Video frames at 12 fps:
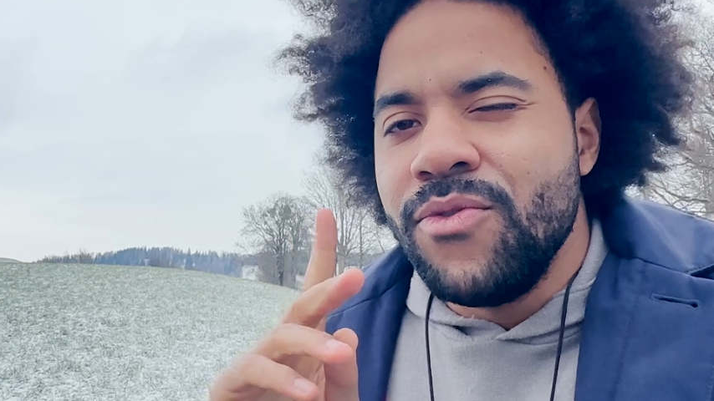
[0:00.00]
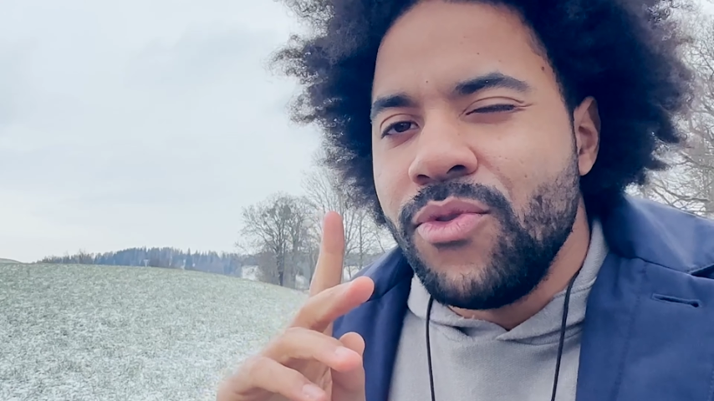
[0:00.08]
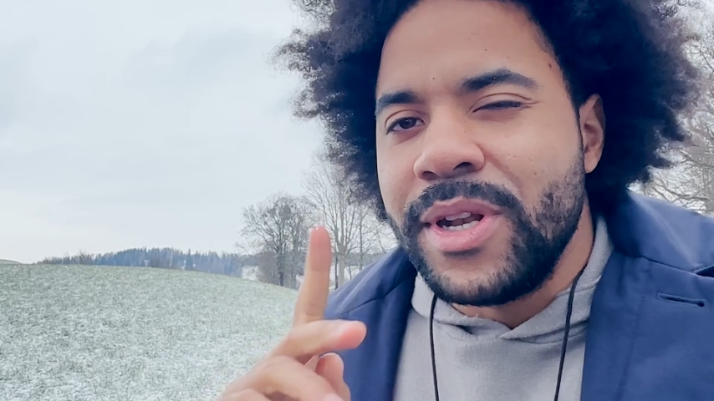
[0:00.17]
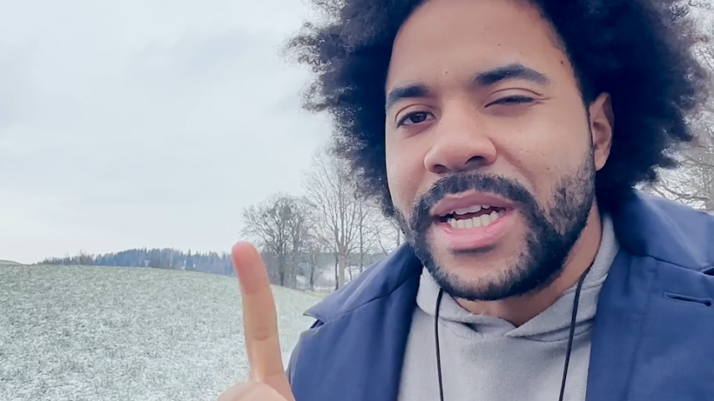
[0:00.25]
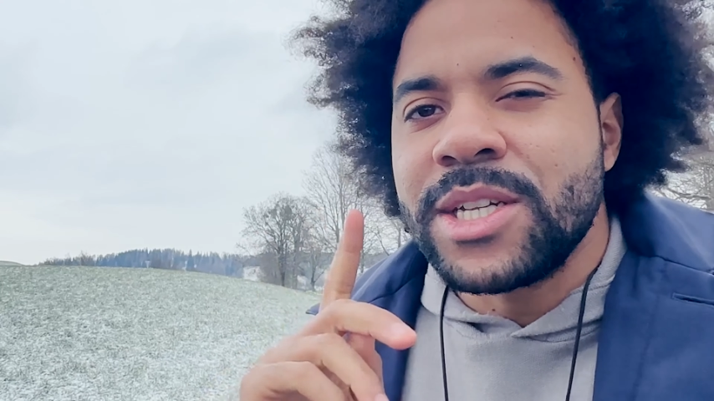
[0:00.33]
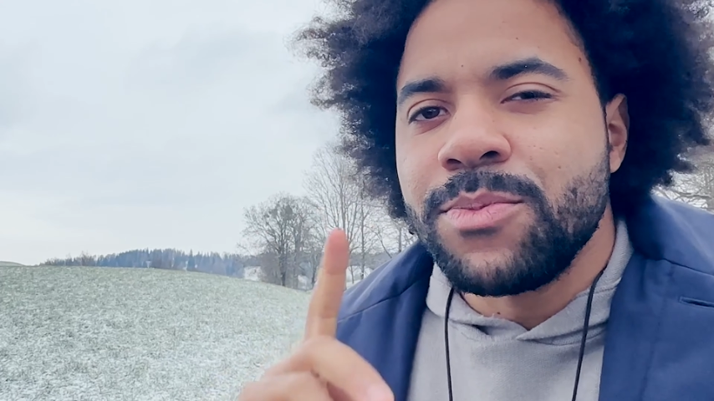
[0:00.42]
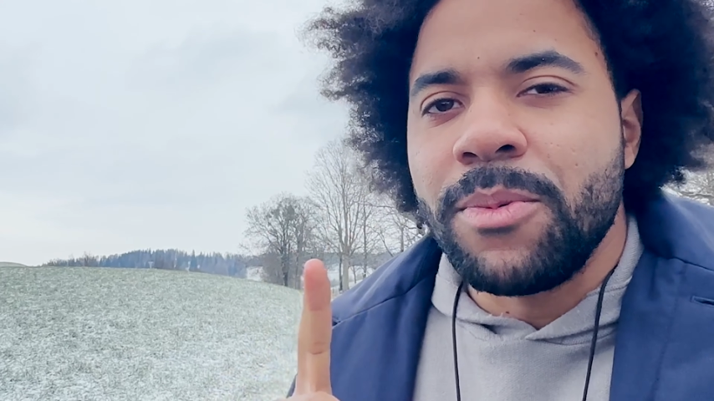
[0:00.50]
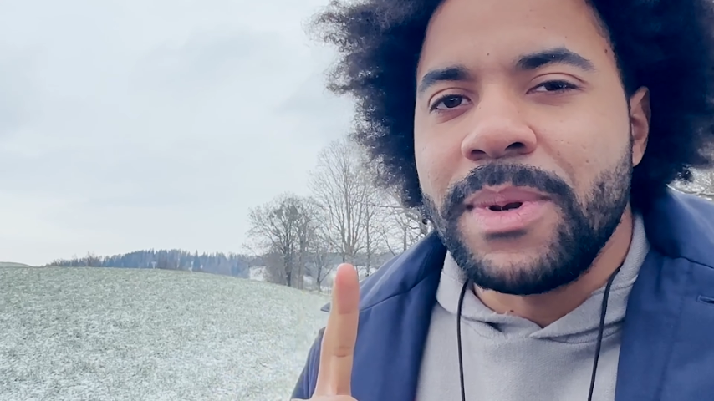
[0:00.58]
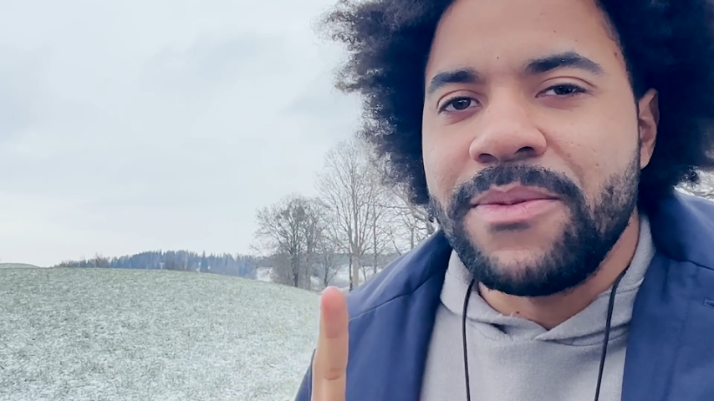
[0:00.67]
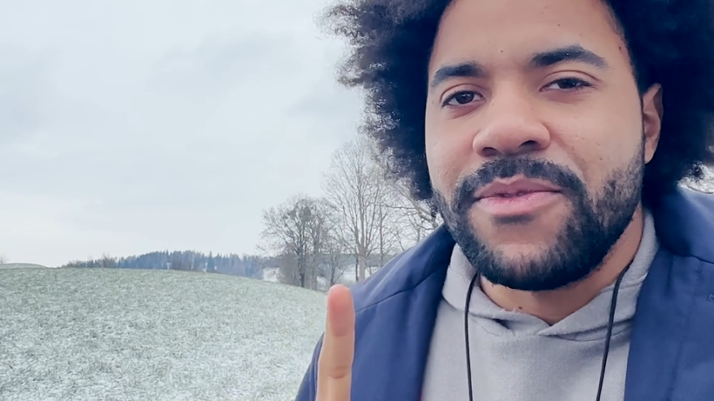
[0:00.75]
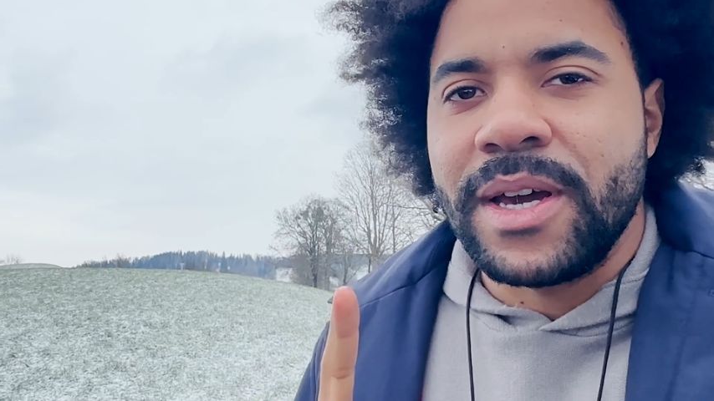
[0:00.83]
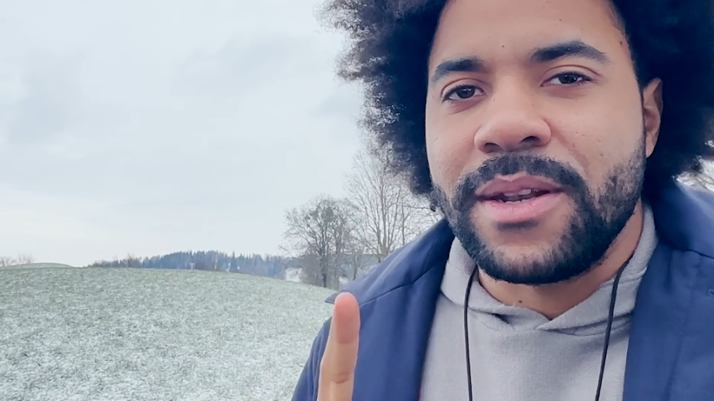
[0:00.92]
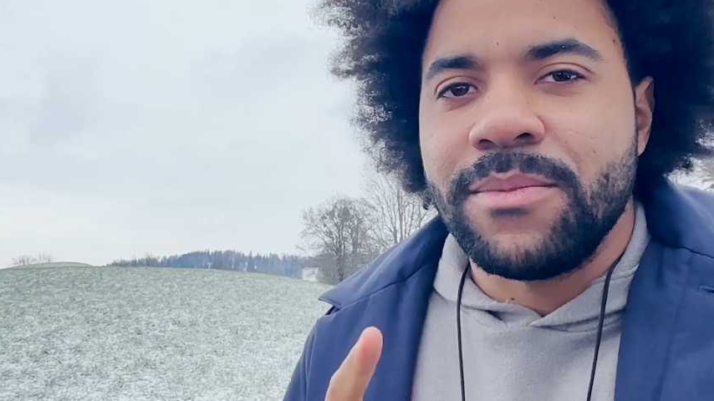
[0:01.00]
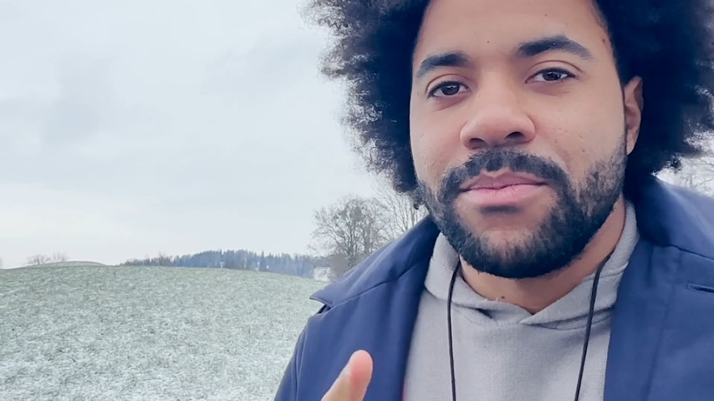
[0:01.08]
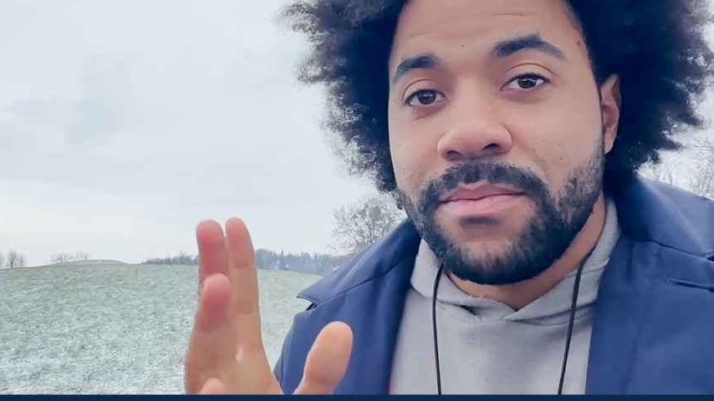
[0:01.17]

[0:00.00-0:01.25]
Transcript: würde das ein Problem werden.